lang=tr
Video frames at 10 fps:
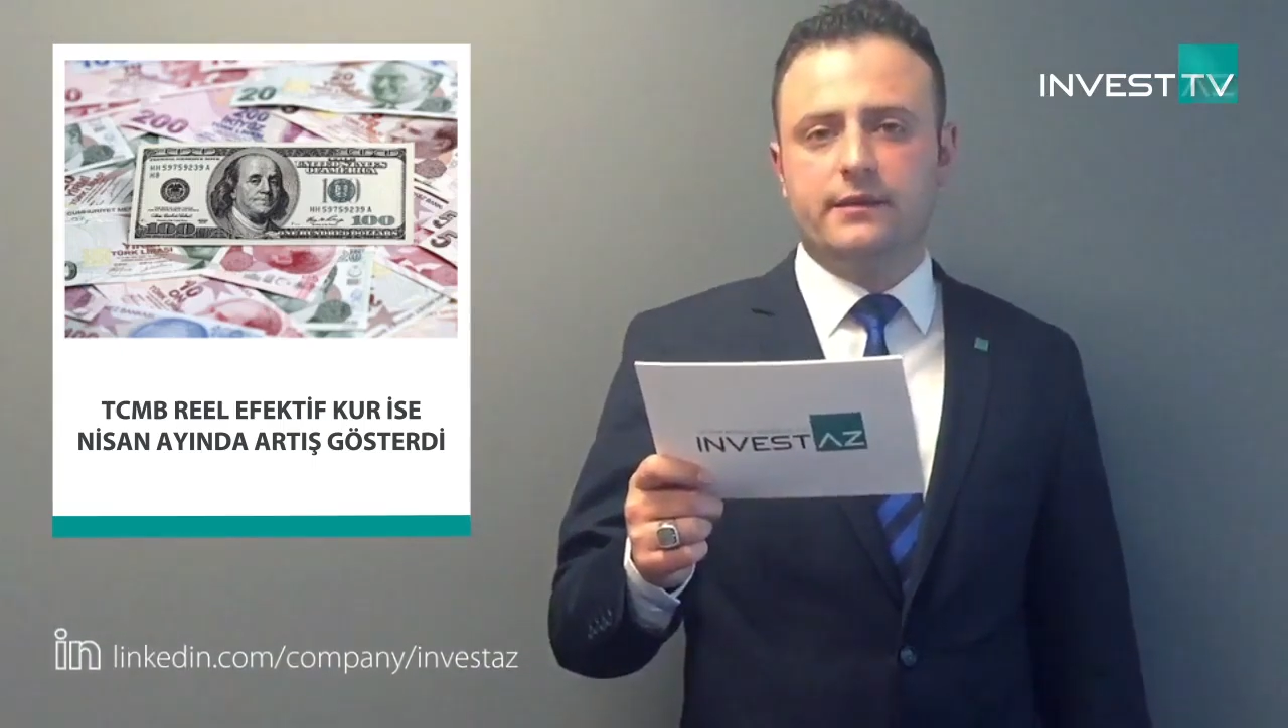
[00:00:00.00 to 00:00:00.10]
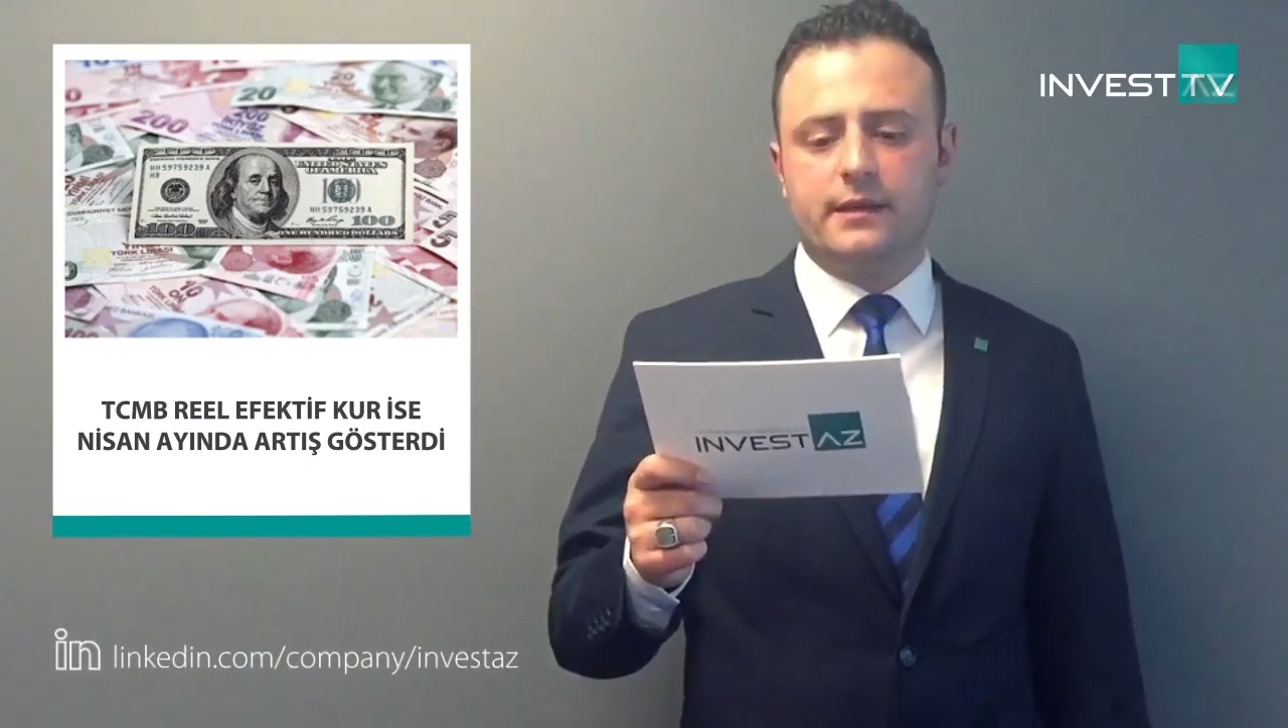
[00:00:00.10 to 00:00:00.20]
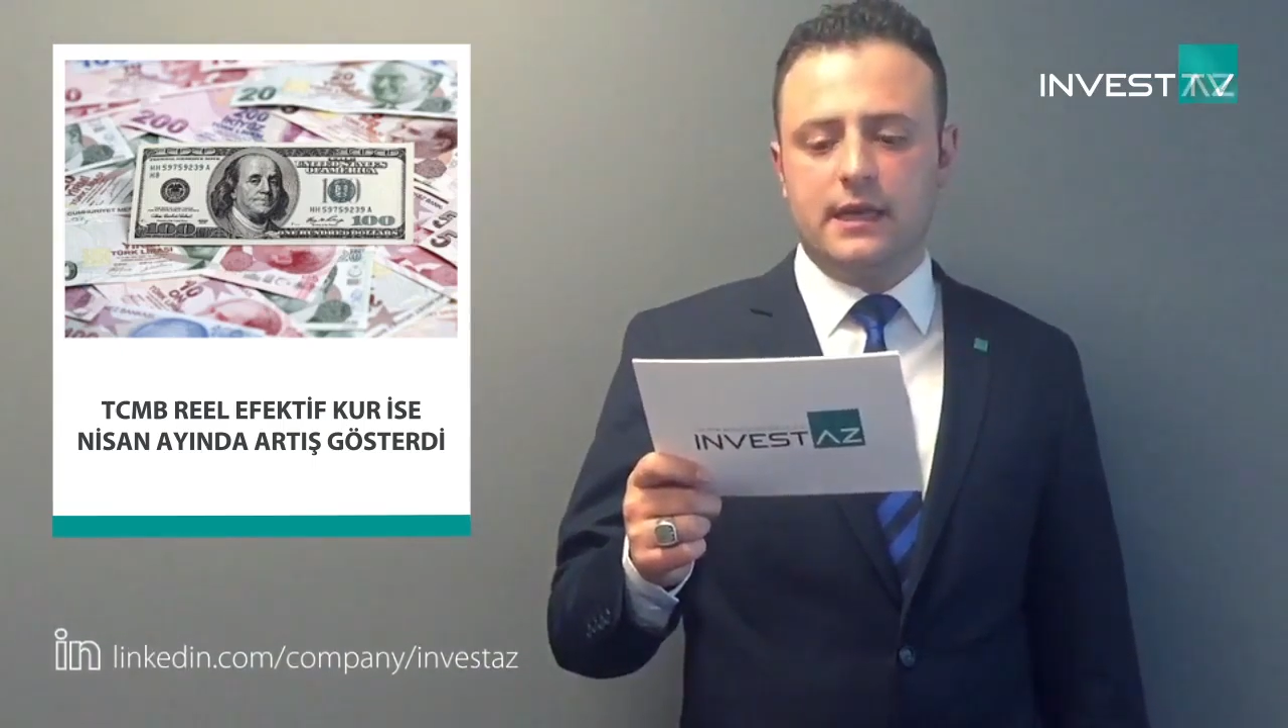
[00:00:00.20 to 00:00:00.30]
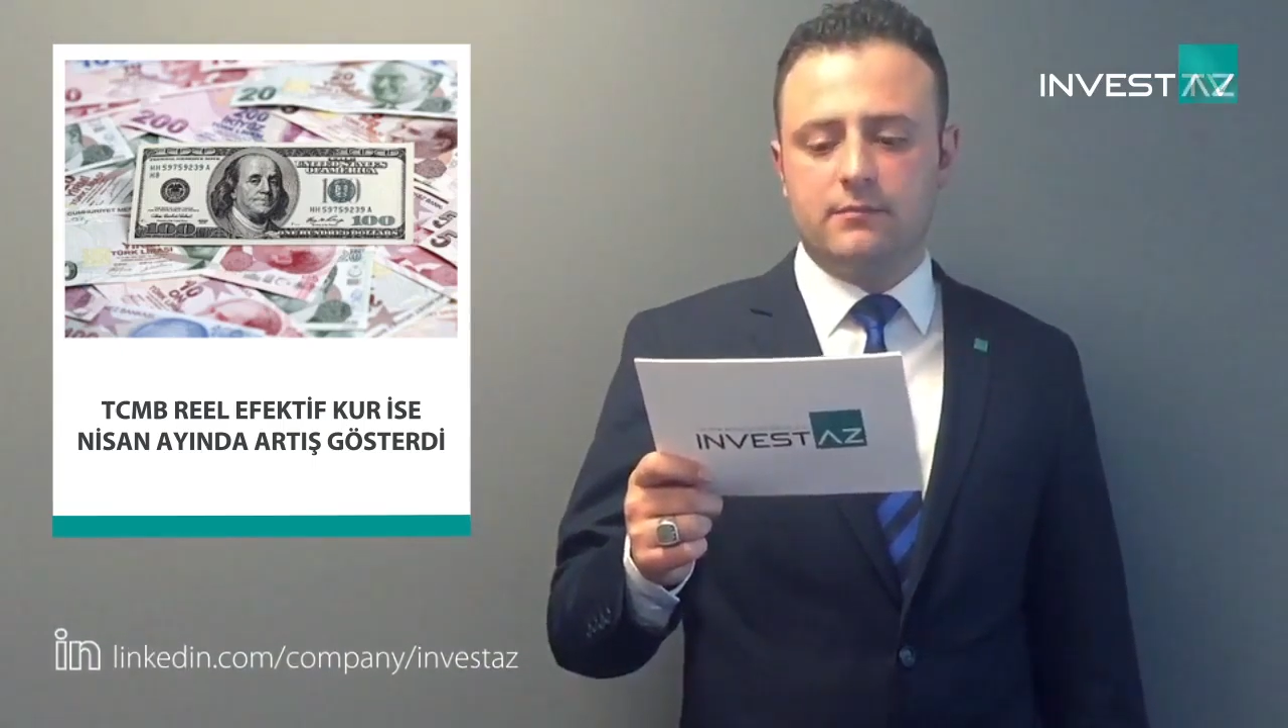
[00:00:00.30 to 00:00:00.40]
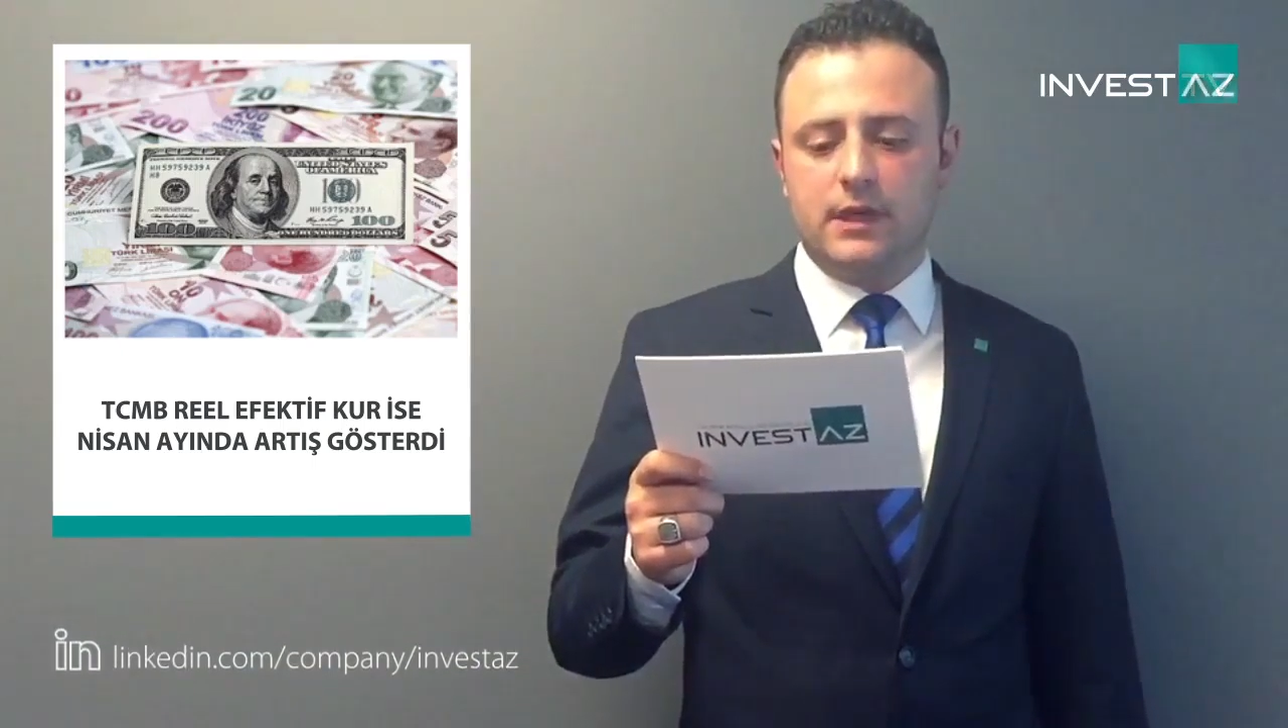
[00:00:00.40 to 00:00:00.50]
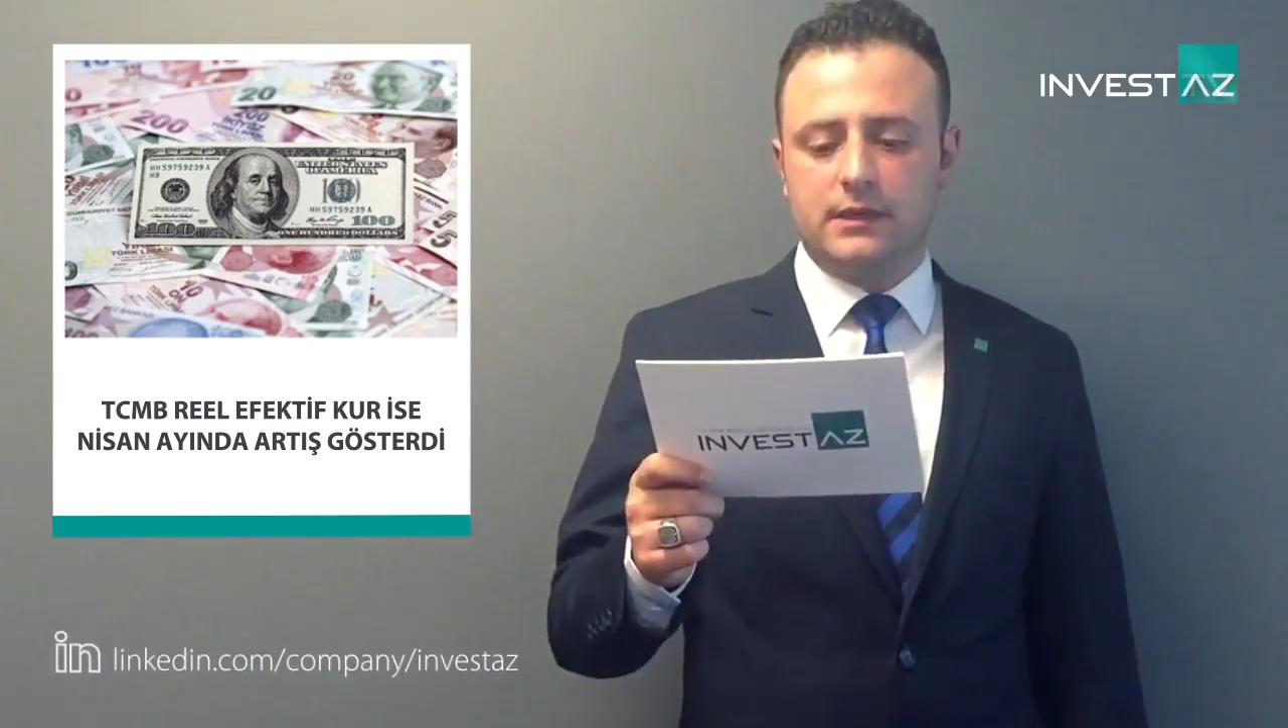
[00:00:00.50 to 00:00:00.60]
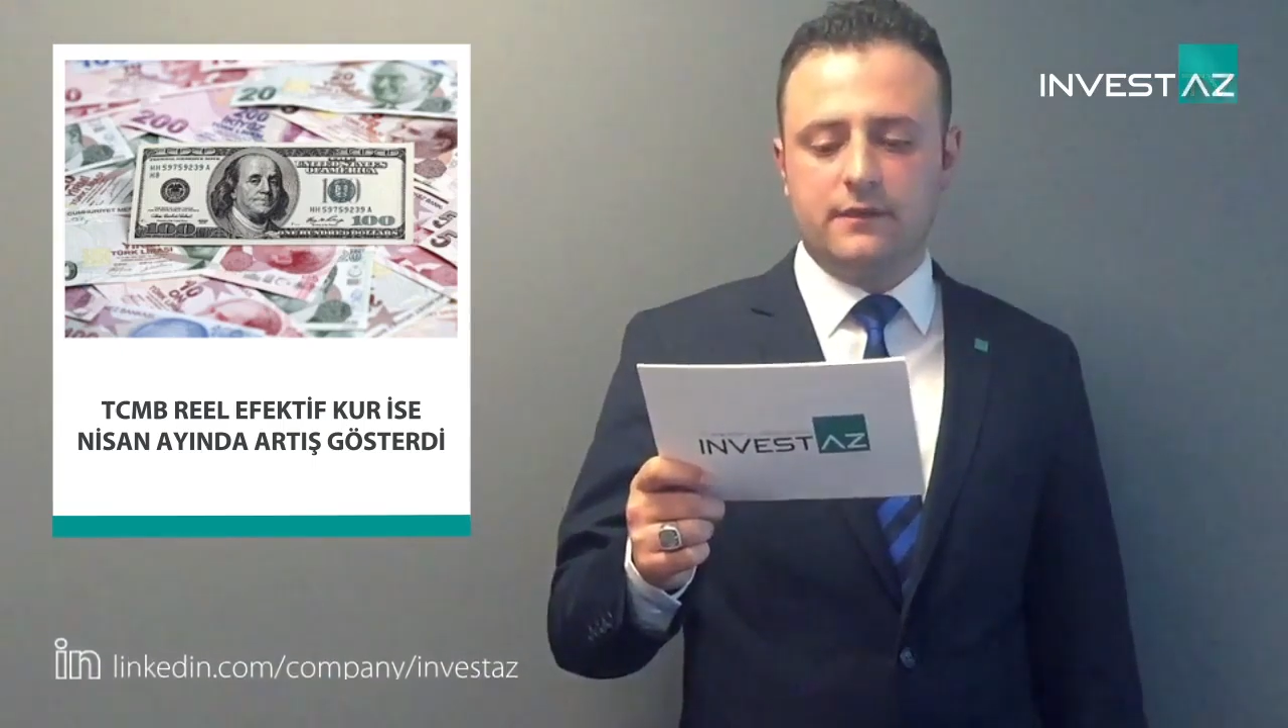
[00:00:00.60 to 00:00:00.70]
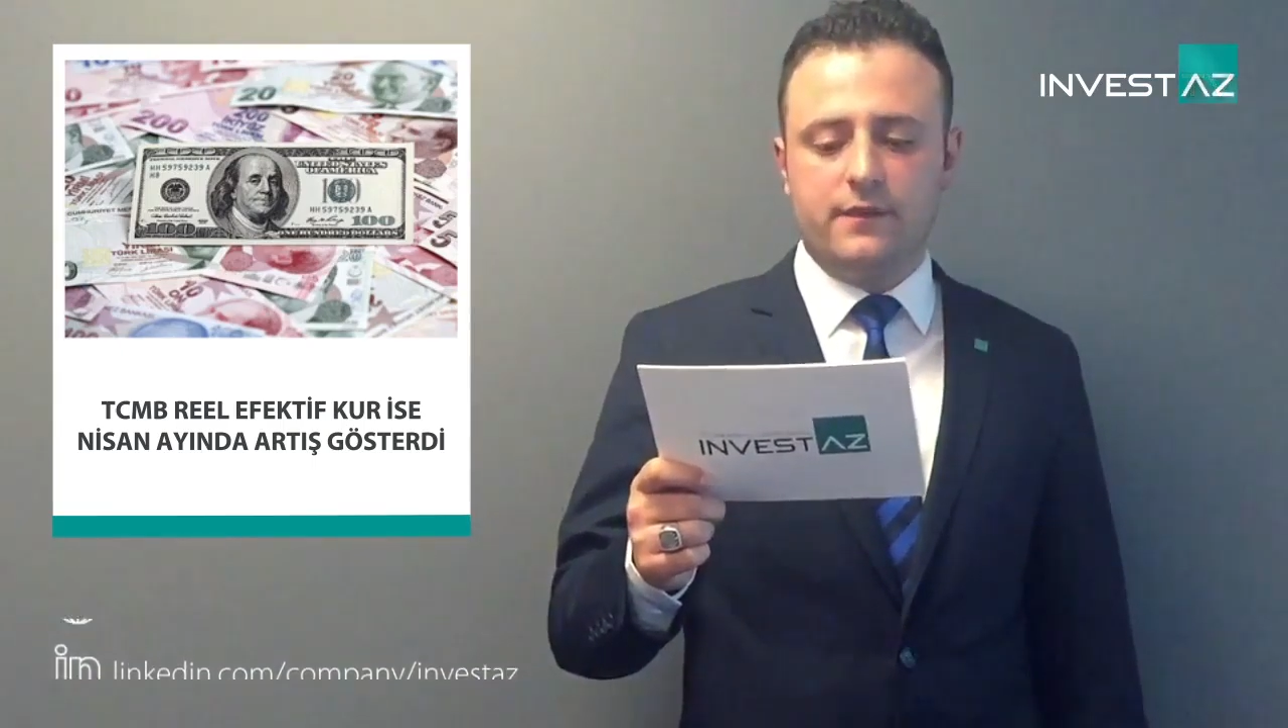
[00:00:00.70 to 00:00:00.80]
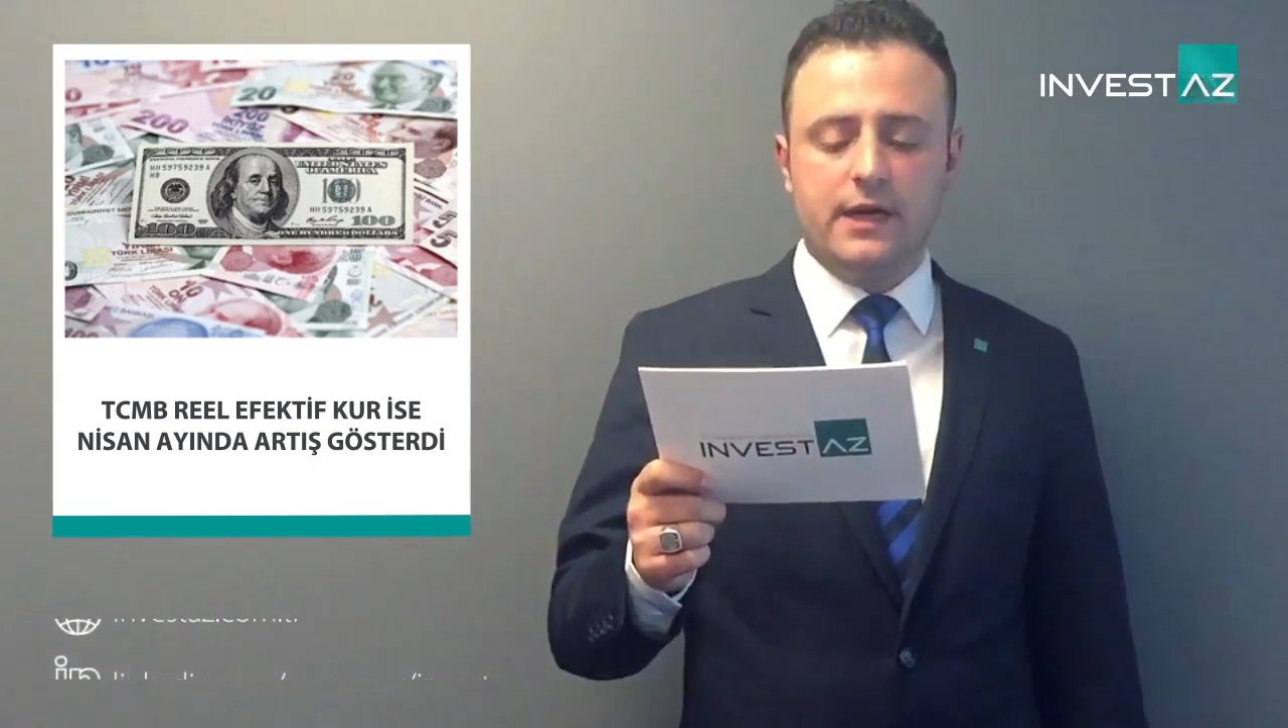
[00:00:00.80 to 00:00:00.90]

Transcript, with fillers: de hatırlatmakta